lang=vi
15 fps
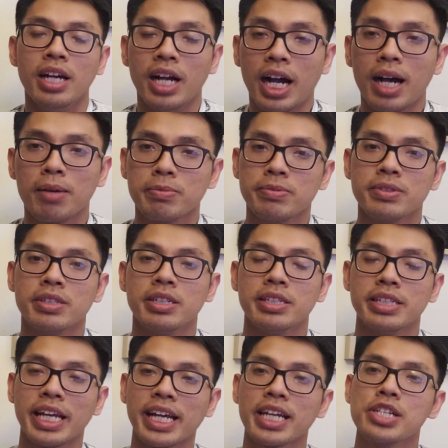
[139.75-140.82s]
không à,
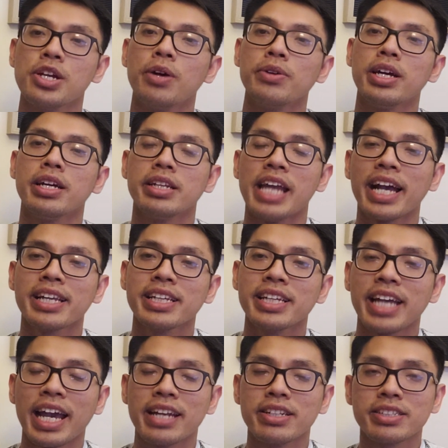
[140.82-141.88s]
và cái show đó đáng lý
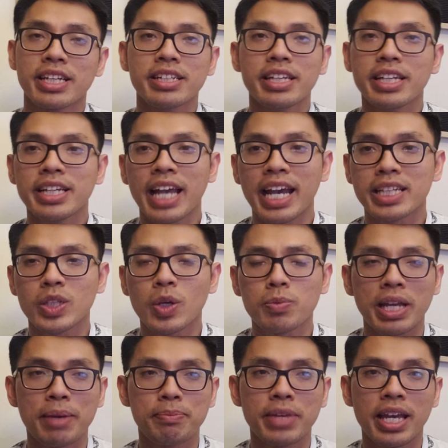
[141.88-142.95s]
ra nó sẽ diễn ra tốt
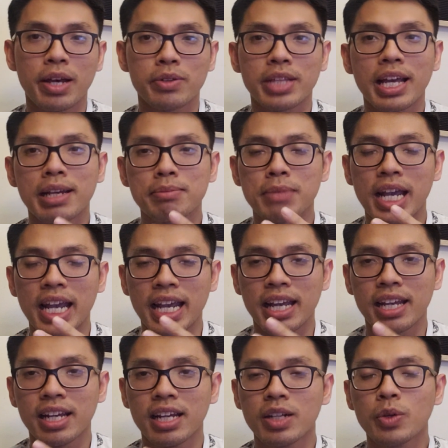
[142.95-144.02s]
đẹp vào tháng
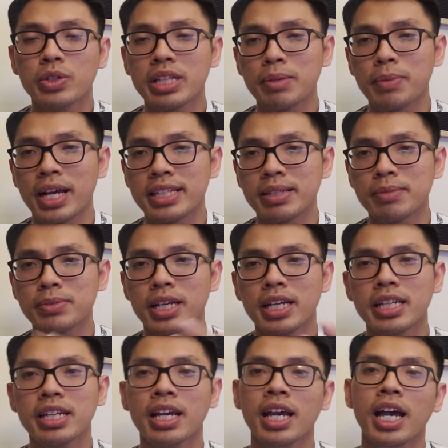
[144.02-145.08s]
3 cuối tháng 3 sắp
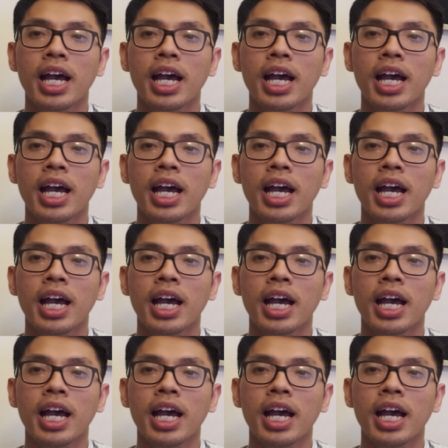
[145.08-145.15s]
tới